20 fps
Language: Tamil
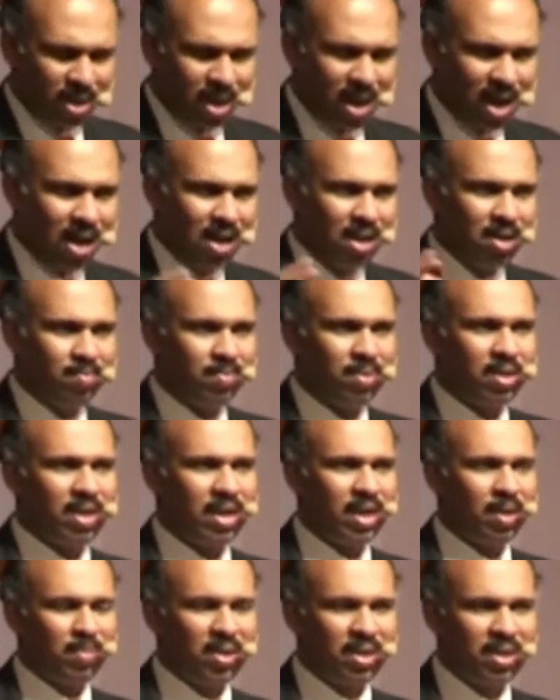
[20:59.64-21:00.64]
அவர் யார்
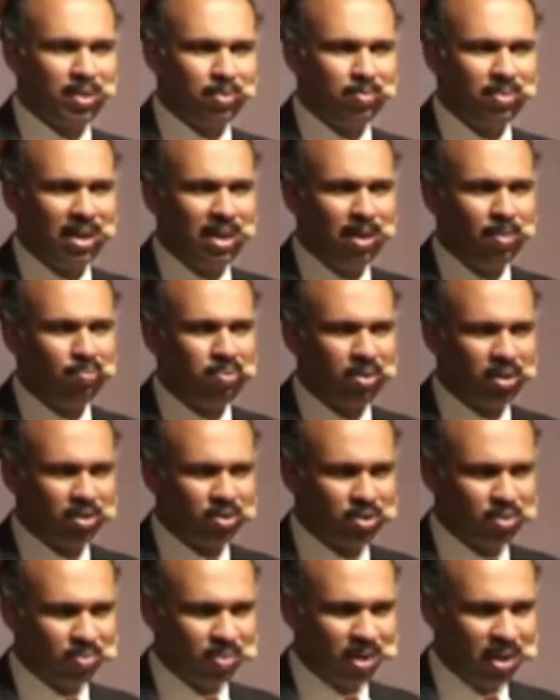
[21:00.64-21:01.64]
என்பதை நமக்கு
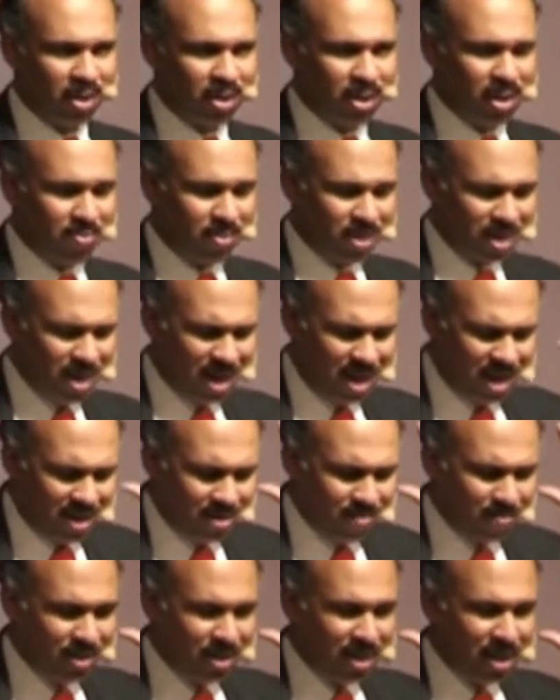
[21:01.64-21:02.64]
வெளிப்படுத்துவார் அவர்
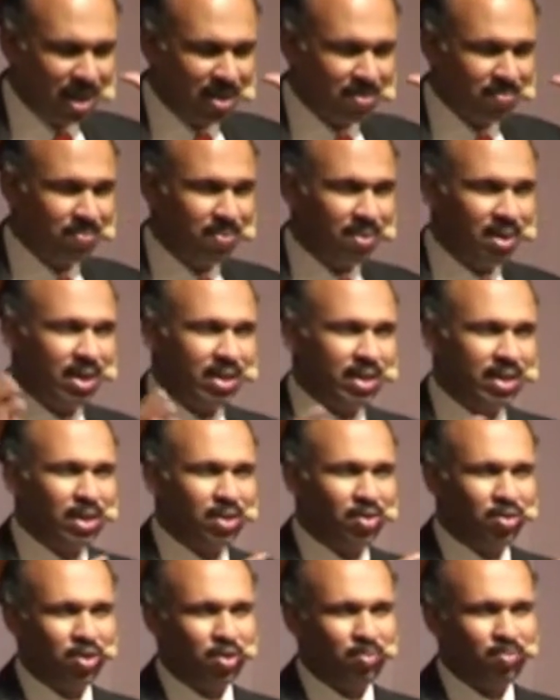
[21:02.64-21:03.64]
யார் என்பதை நாம்
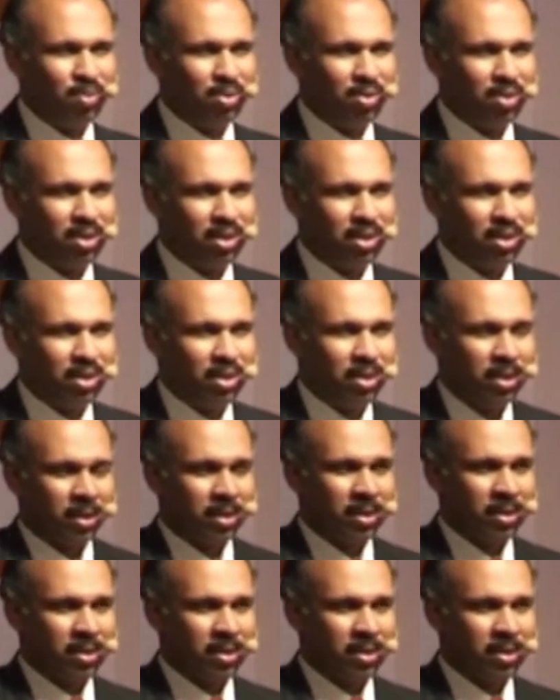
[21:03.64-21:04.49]
விளங்கி கொள்ளும் போது